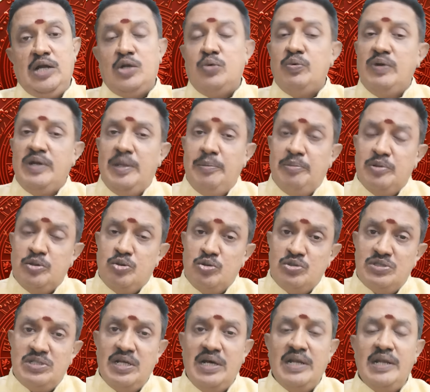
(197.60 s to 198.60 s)
అటువంటి
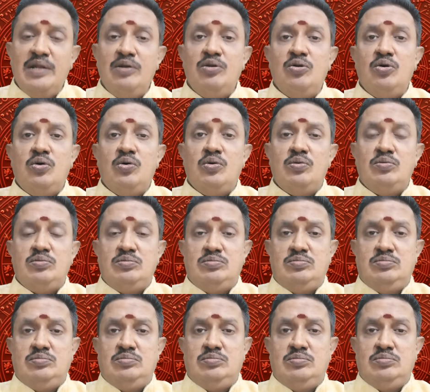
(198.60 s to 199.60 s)
పితృస్థానంలో
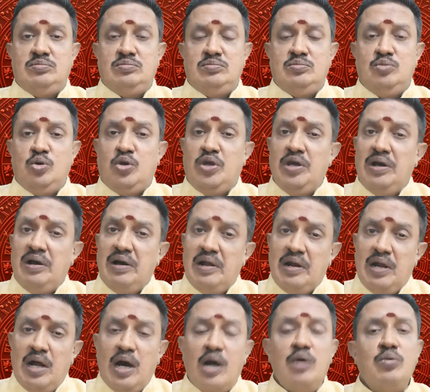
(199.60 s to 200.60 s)
ముఖ్యంగా
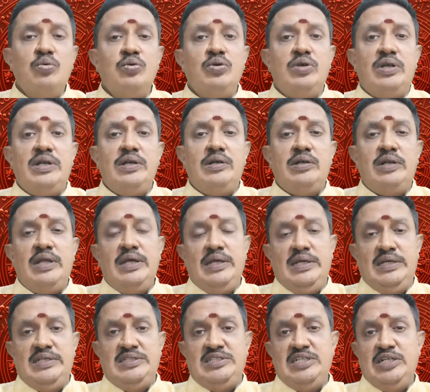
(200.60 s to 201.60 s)
రాహు ఉంటే
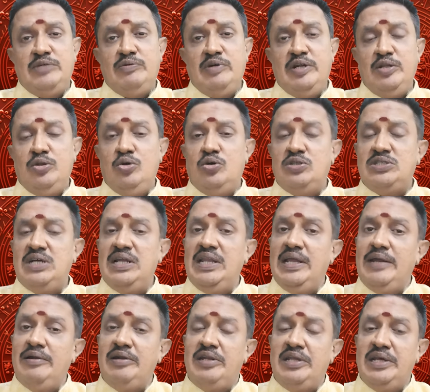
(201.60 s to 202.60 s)
ఇచ్చేటువంటి దోషాలు
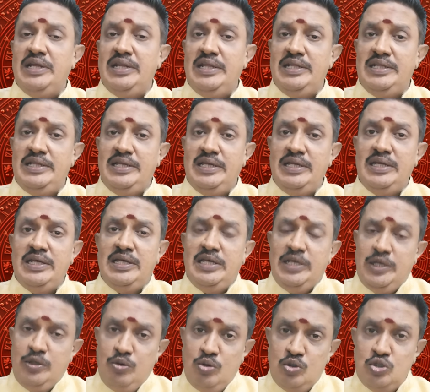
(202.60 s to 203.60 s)
ఏంటి అనేది
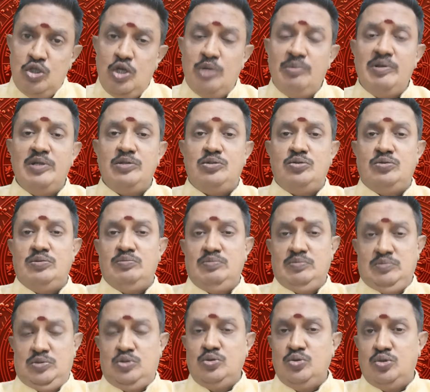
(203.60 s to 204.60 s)
ఈ రోజుల్లో మనం చూ
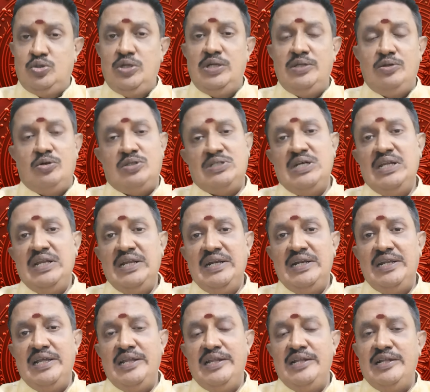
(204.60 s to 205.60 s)
చూస్తున్న దోషాలు
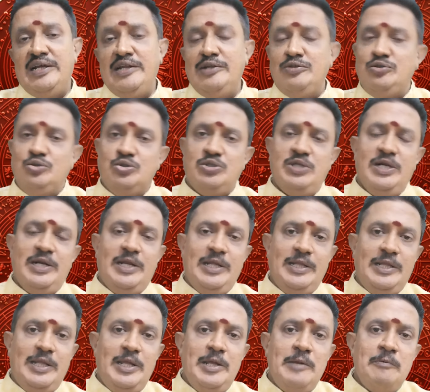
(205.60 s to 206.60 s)
ఏంటి అనేది కనుక
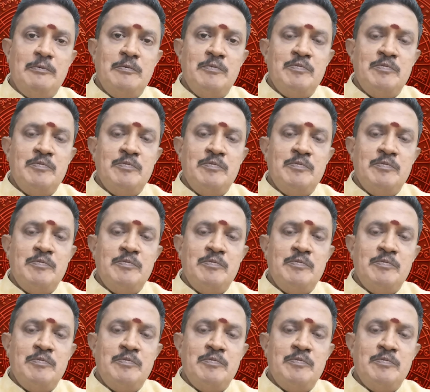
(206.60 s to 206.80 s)
చూసినట్టయితే